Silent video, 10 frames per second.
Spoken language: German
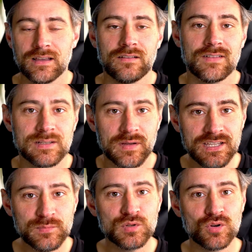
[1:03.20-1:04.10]
was aber
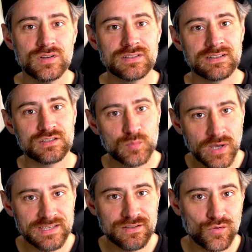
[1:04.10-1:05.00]
nicht bedeutet, dass
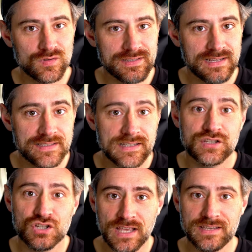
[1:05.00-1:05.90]
Sprechen
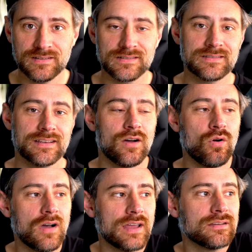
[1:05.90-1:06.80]
grundsätzlich schlecht ist, denn
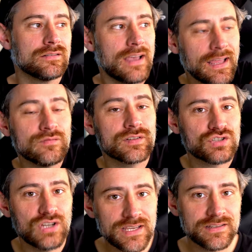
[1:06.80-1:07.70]
auch eine etwas
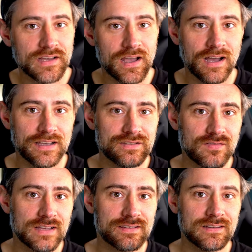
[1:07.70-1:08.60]
schlechtere
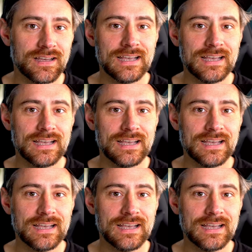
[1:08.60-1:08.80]
Reichweite